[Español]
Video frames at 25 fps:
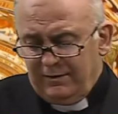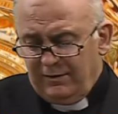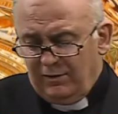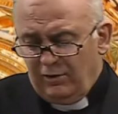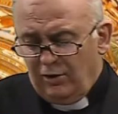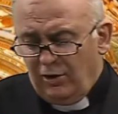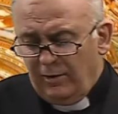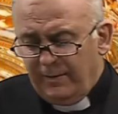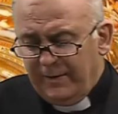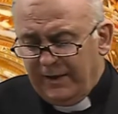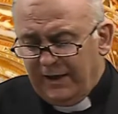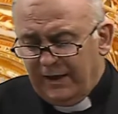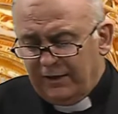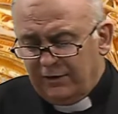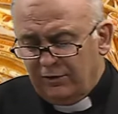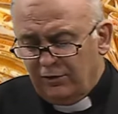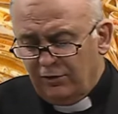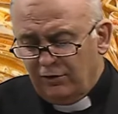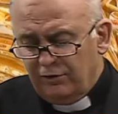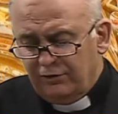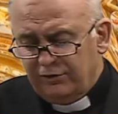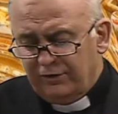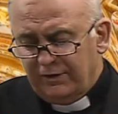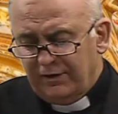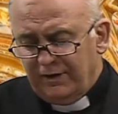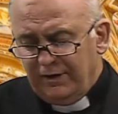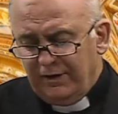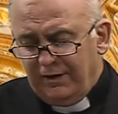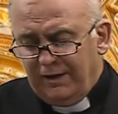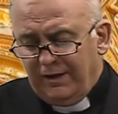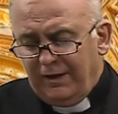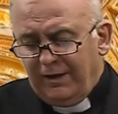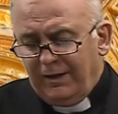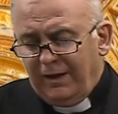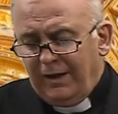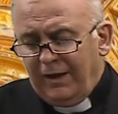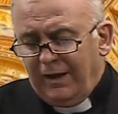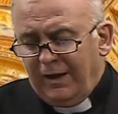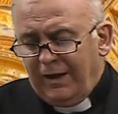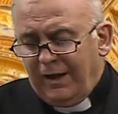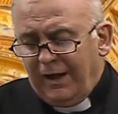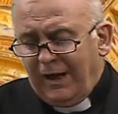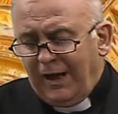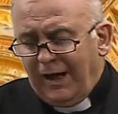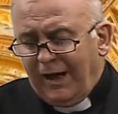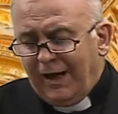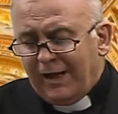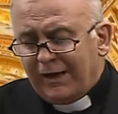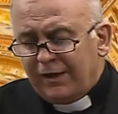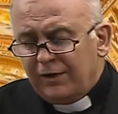los beatos
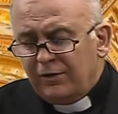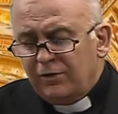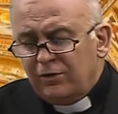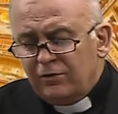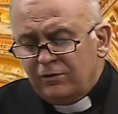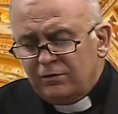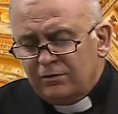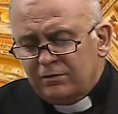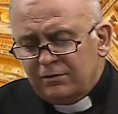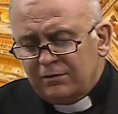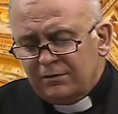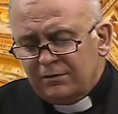Arnú,